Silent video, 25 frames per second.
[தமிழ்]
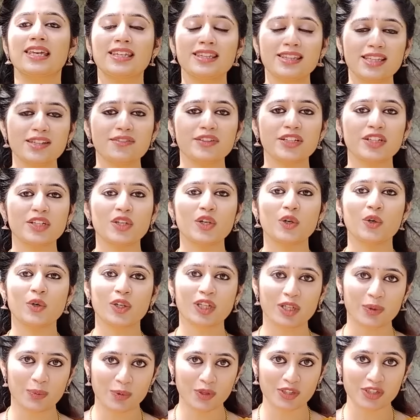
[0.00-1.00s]
இந்த வீடியோ
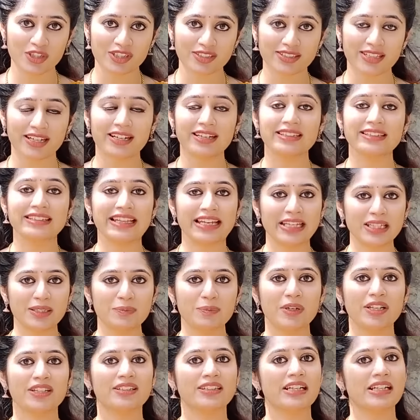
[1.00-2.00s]
உங்களுக்கு பிடிச்சிருந்தா லைக்
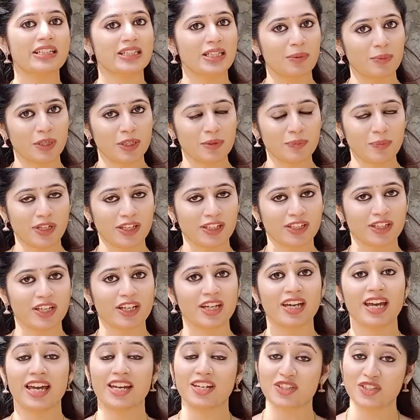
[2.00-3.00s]
பண்ணுங்க கமெண்ட் பண்ணுங்க
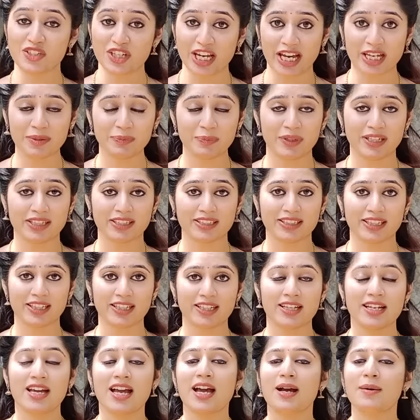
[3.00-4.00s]
அண்ட் ஷேர் பண்ணுங்க
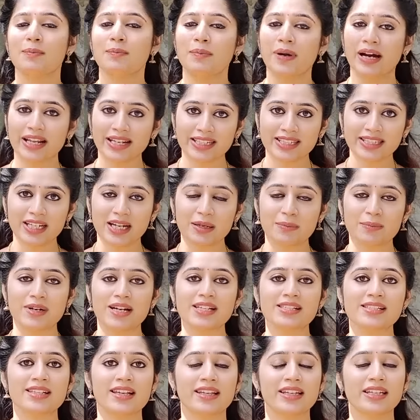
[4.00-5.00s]

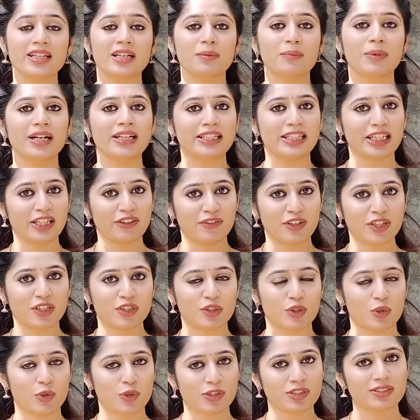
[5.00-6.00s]
மறக்காம சரிகமா டிவி
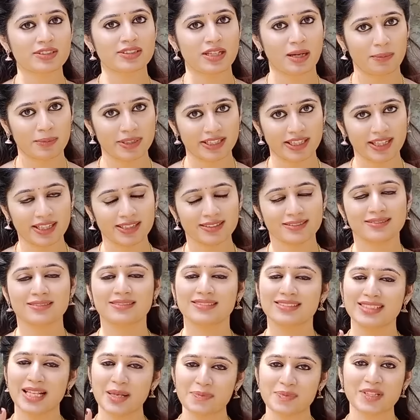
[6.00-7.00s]
ஷோஸ் தமிழ
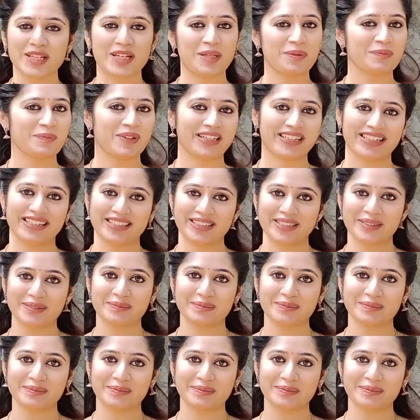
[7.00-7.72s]
சப்ஸ்கிரைப் பண்ணுங்க